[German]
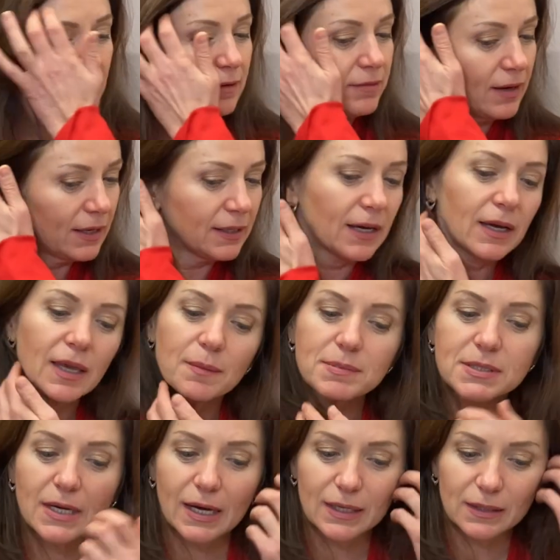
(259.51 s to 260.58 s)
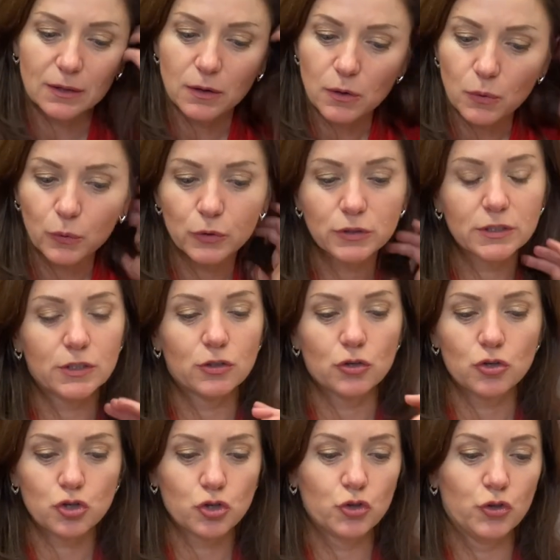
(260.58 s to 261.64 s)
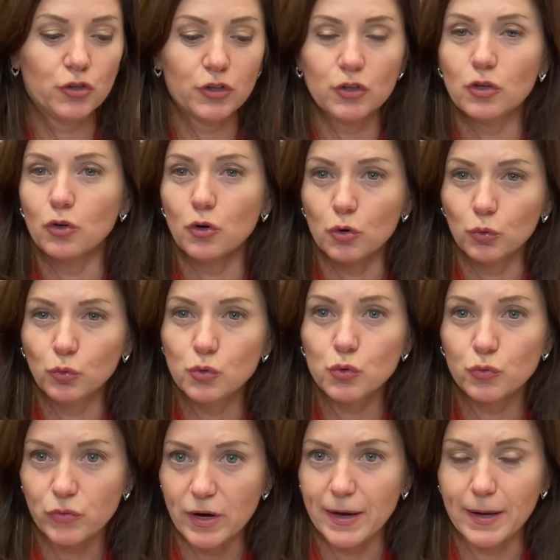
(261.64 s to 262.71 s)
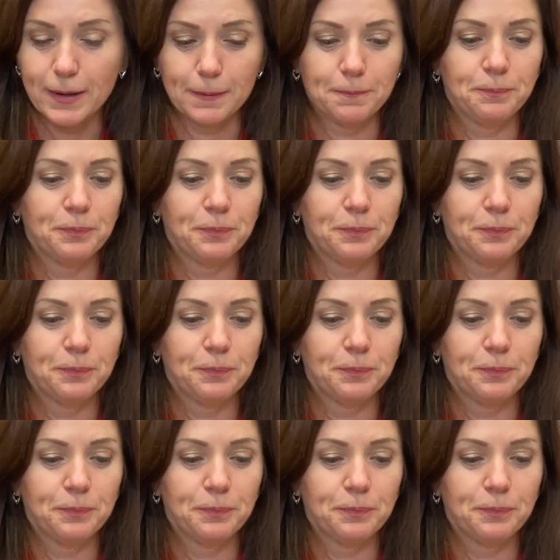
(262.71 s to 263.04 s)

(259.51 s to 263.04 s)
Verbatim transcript: weil da gibt es einen großen, schönen Grund zu feiern.